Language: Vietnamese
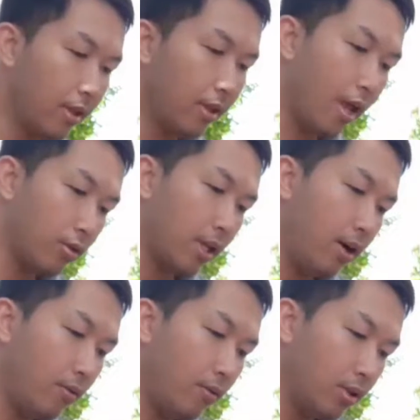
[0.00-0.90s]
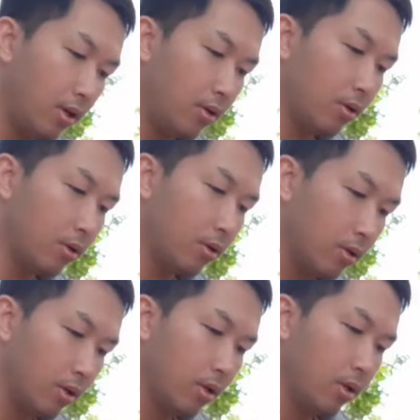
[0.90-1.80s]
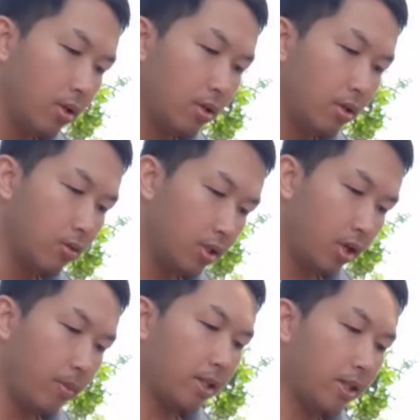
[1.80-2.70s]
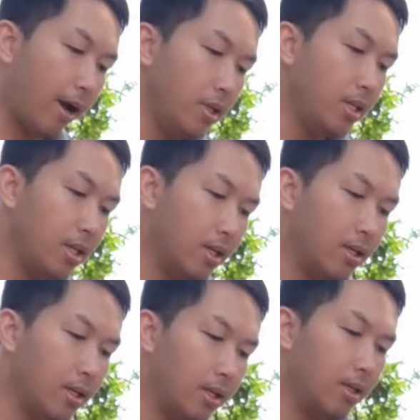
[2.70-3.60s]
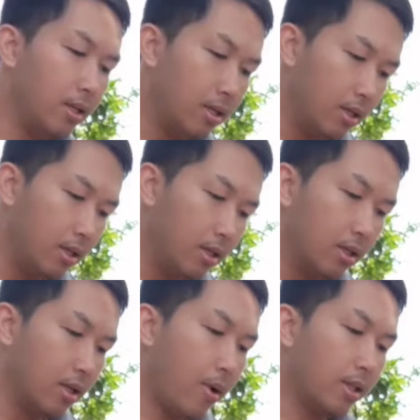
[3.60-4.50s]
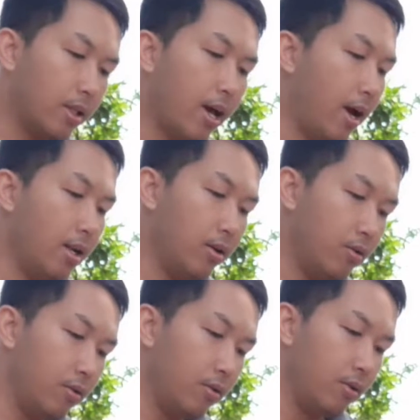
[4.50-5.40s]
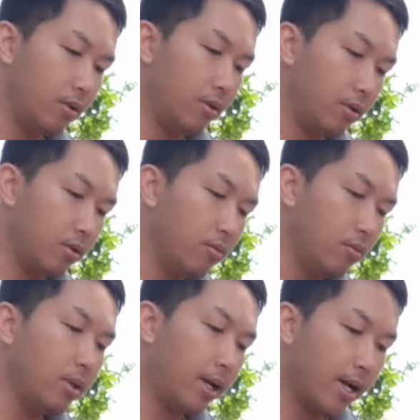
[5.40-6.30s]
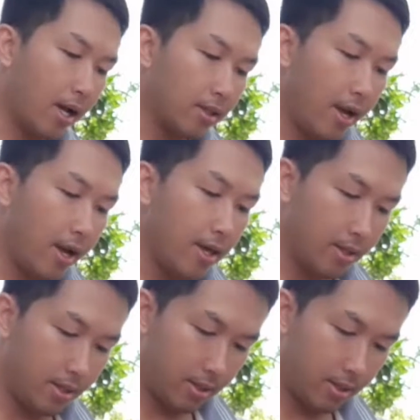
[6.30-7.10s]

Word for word: đèo sáo vô tư luôn. Diều mét 8 thì các bạn thả là cũng khá căng tay đấy.